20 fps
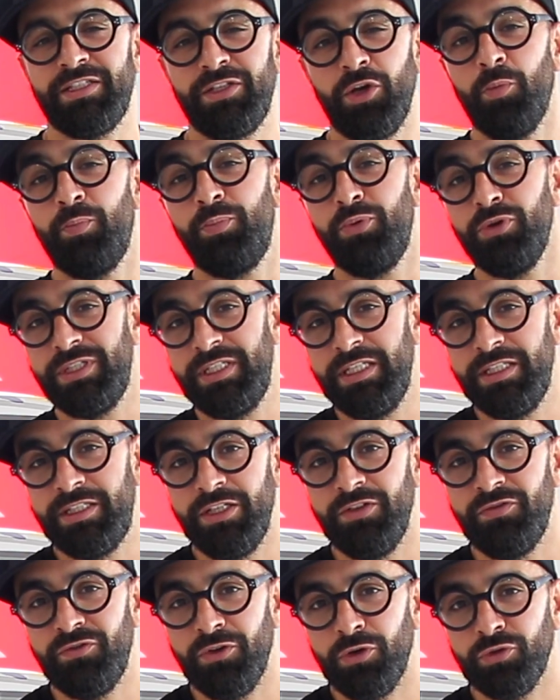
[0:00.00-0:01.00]
c'est en
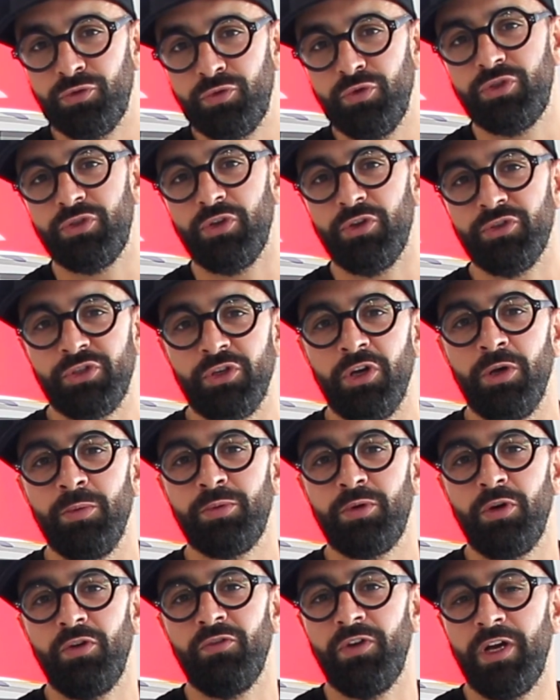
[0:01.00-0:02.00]
positivant tous
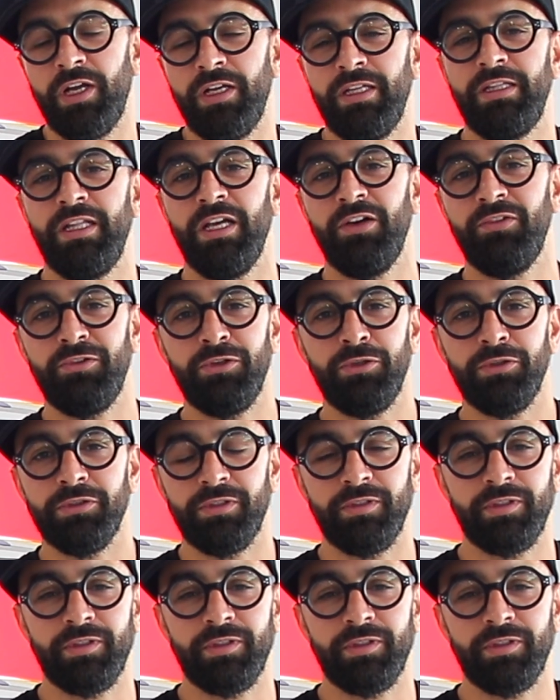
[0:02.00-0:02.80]
ensemble qu'on va aller de l'avant.